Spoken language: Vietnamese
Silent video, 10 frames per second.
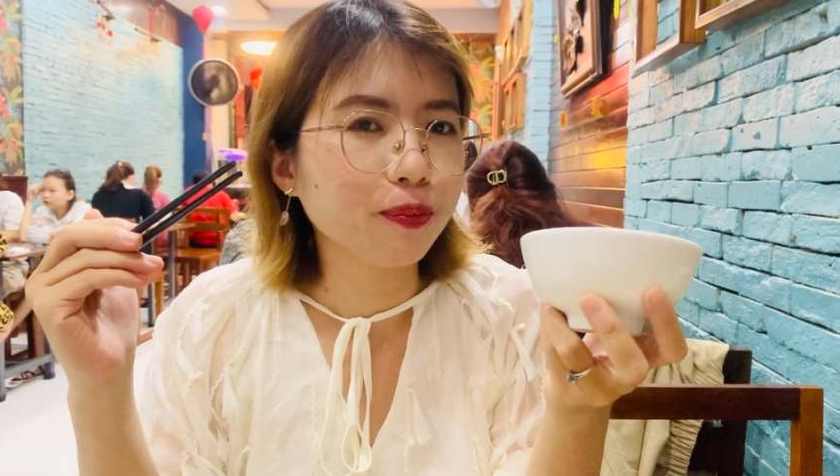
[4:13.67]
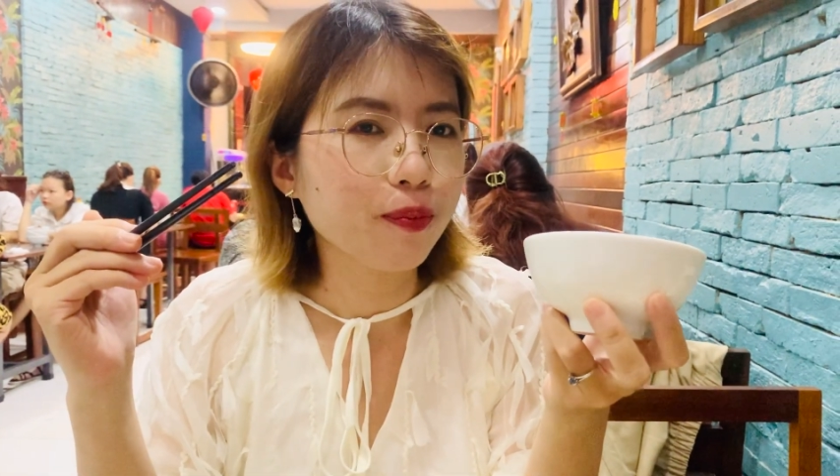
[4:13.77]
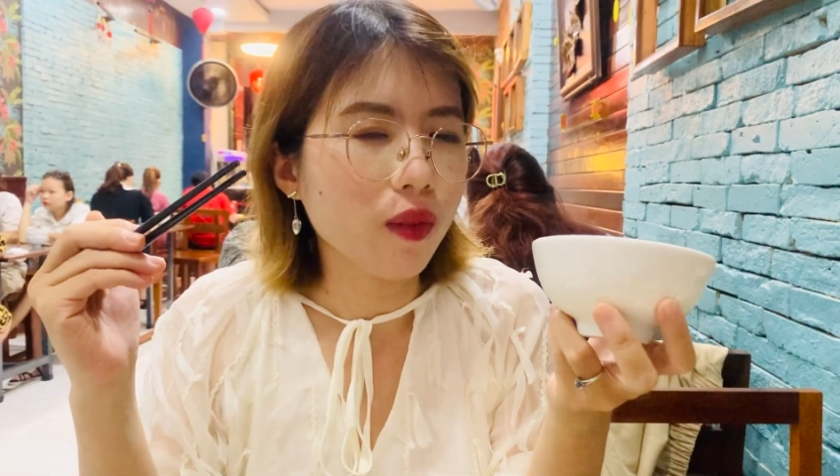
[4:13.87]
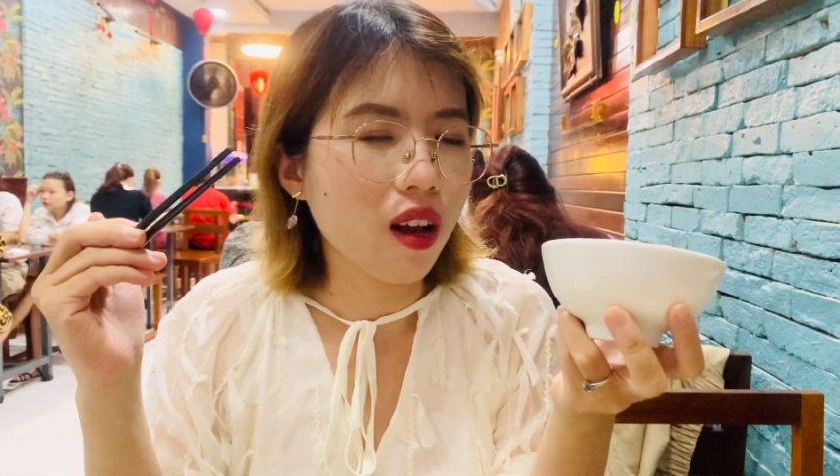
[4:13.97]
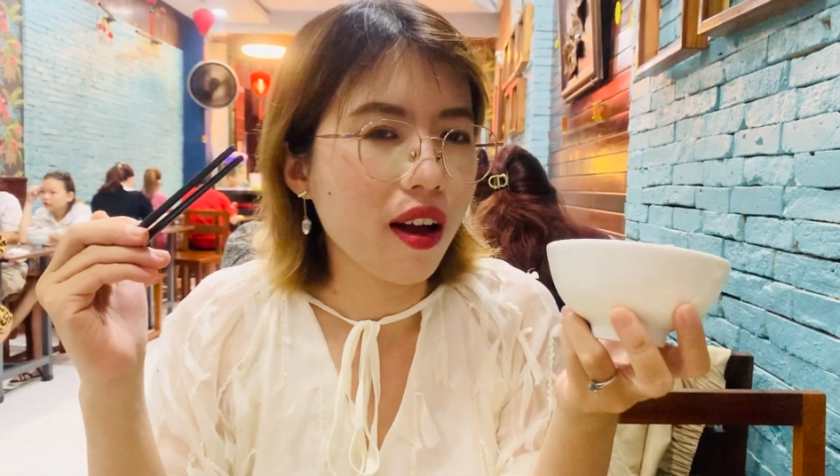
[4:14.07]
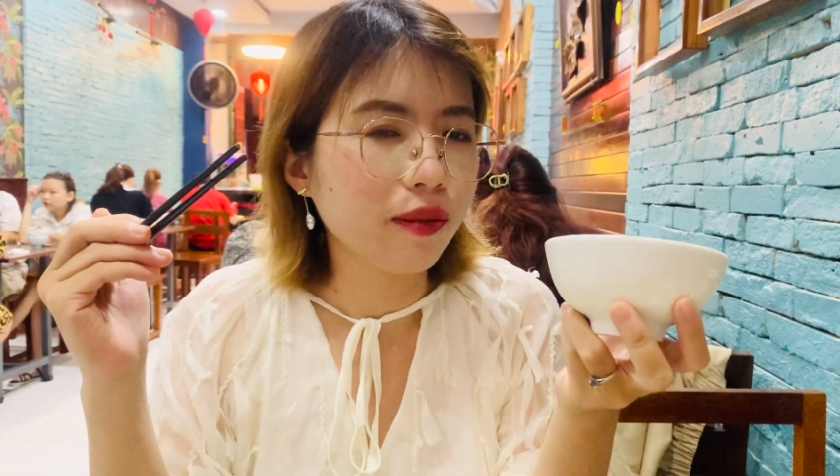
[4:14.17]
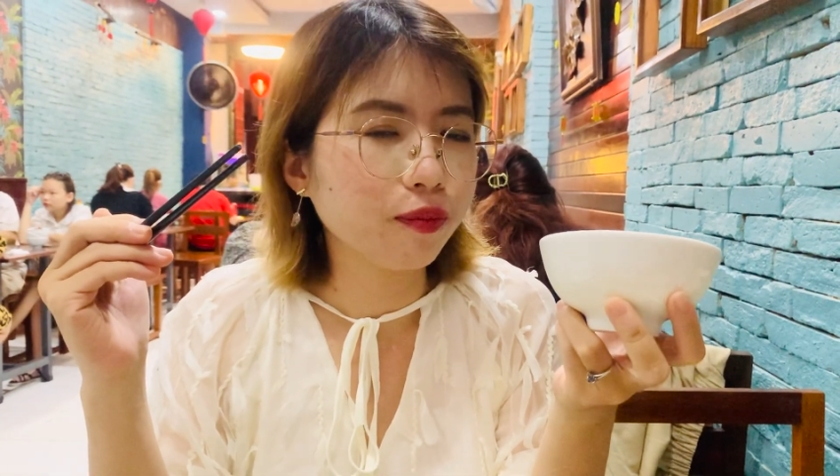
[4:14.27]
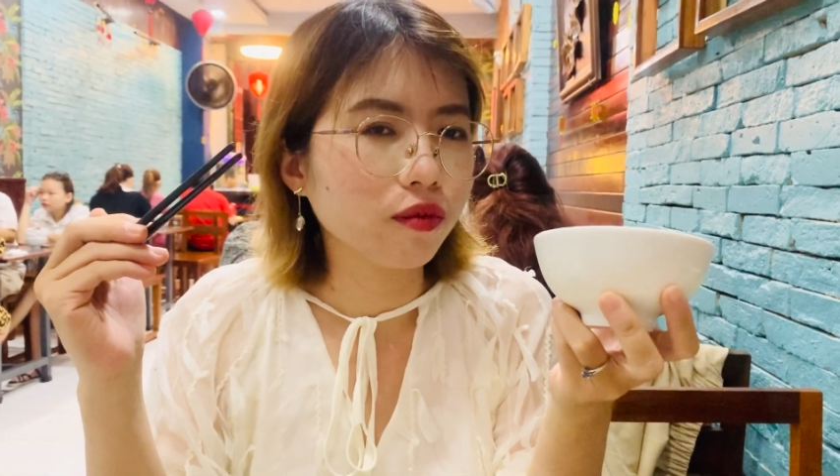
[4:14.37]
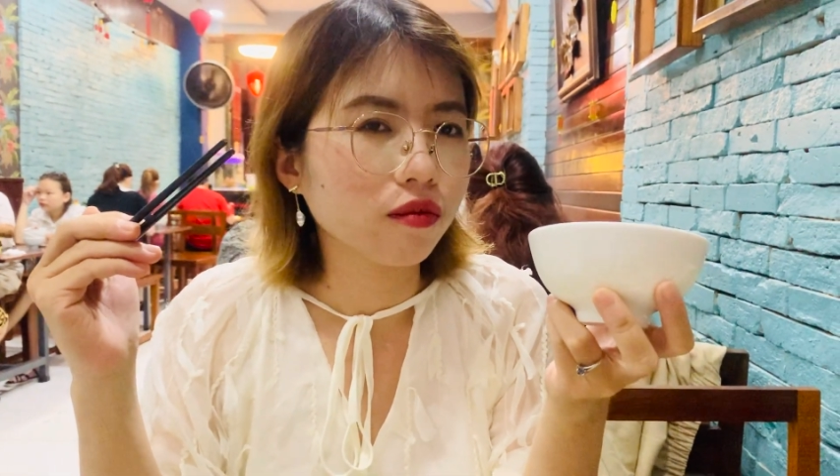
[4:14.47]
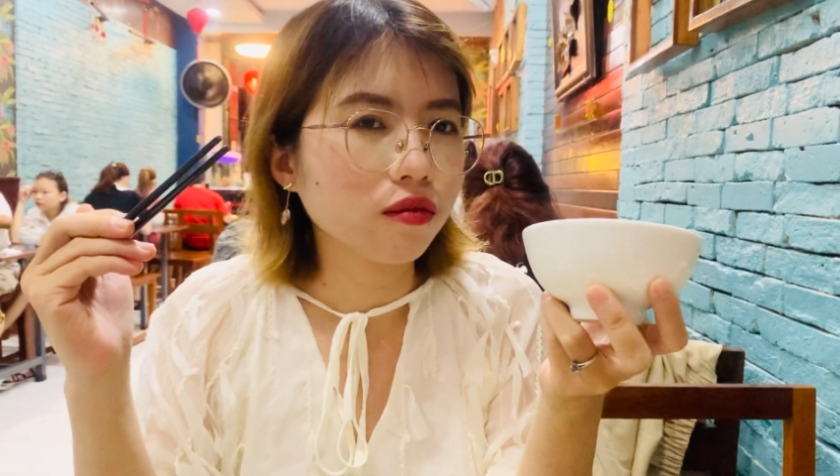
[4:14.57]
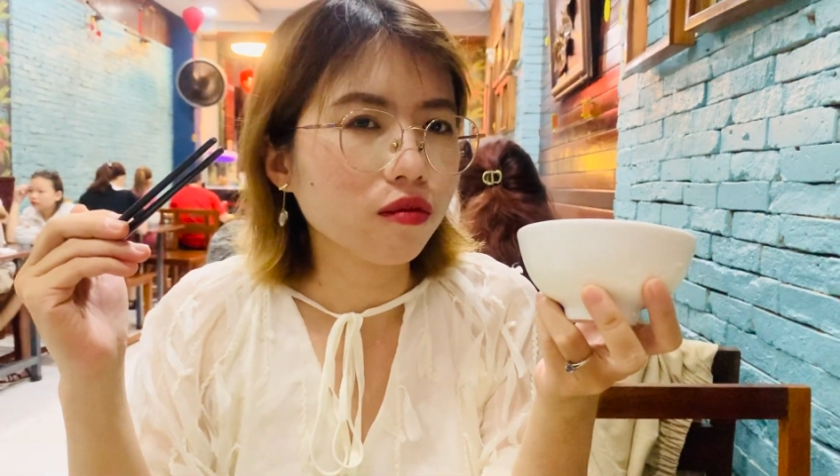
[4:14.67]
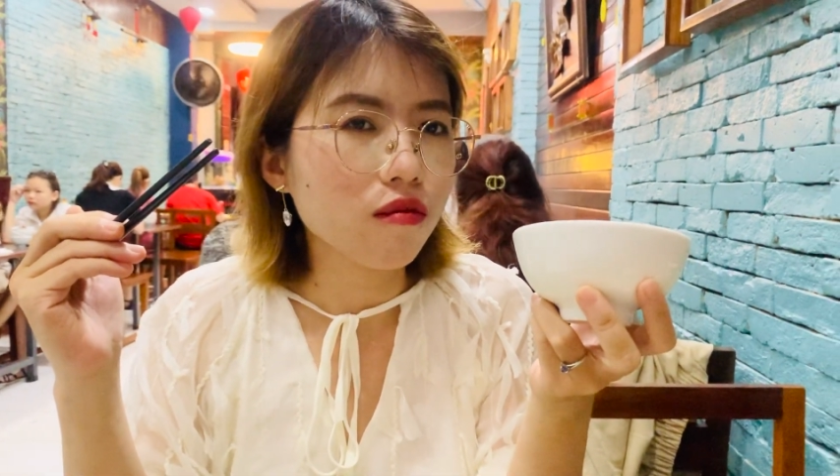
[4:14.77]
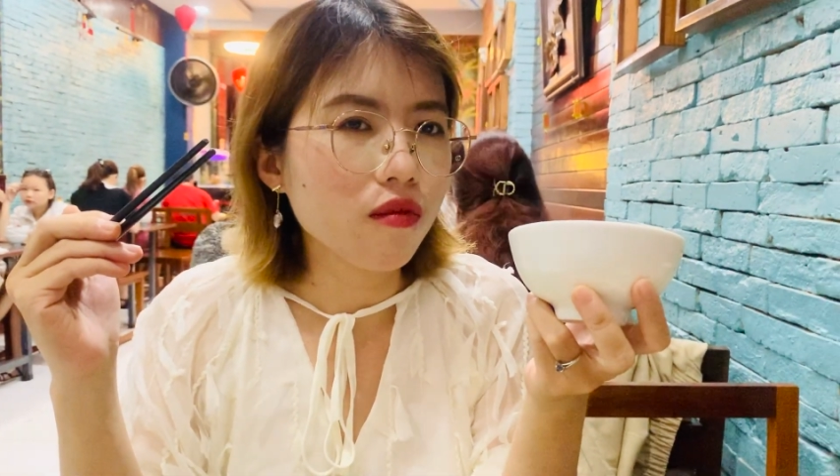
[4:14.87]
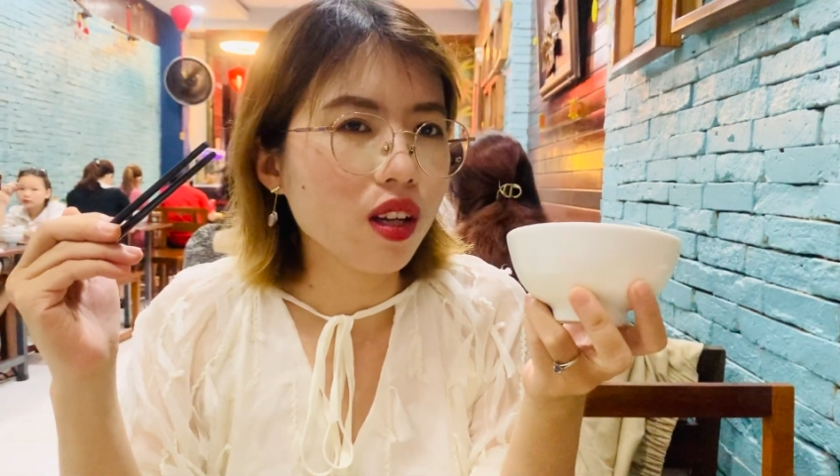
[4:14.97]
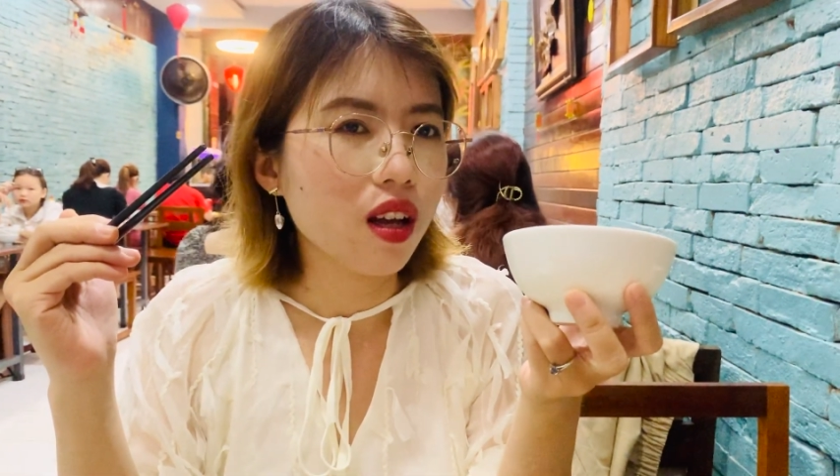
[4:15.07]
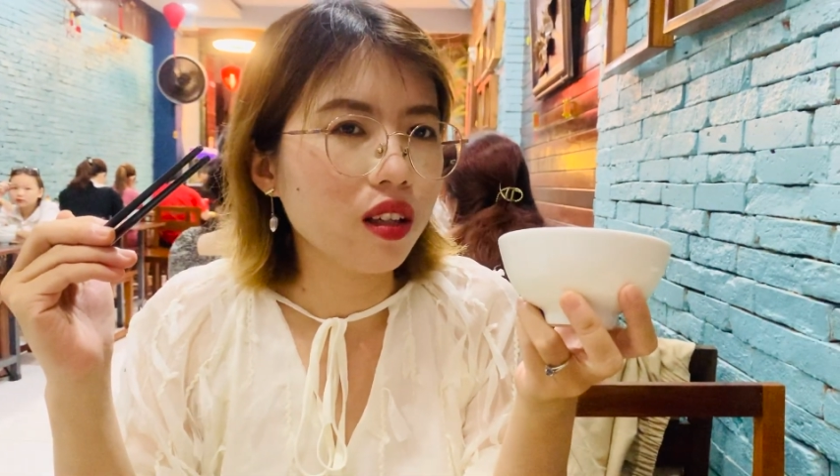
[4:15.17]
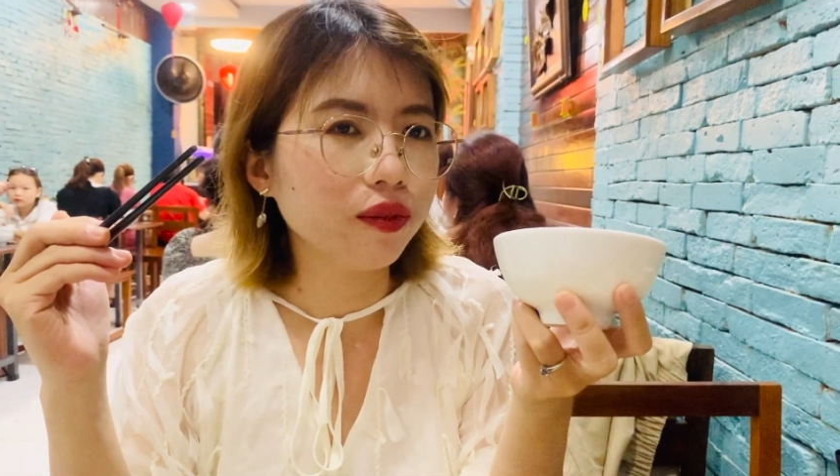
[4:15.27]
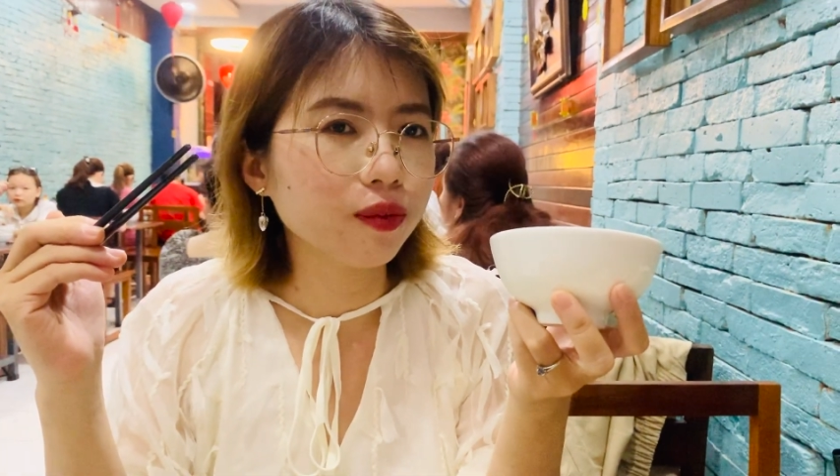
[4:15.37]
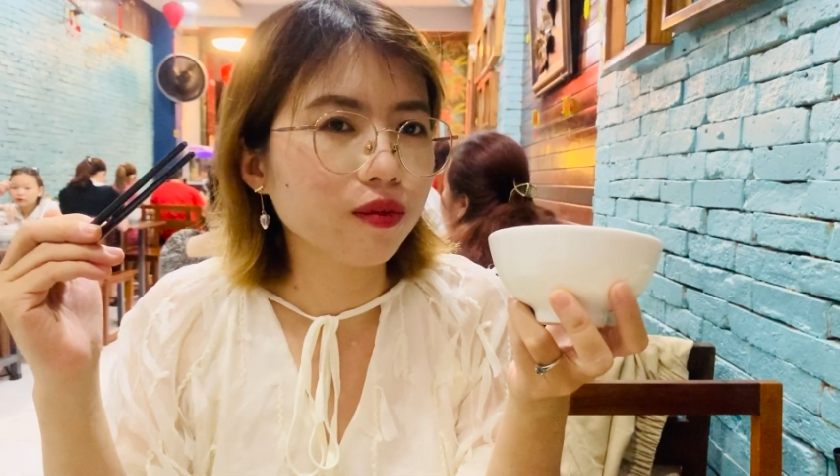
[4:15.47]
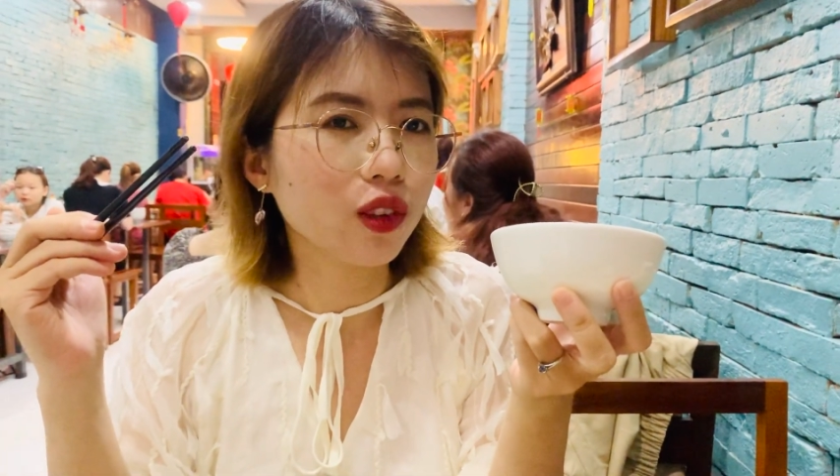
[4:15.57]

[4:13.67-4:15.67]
Tức là ở trong này là hơi mềm hả?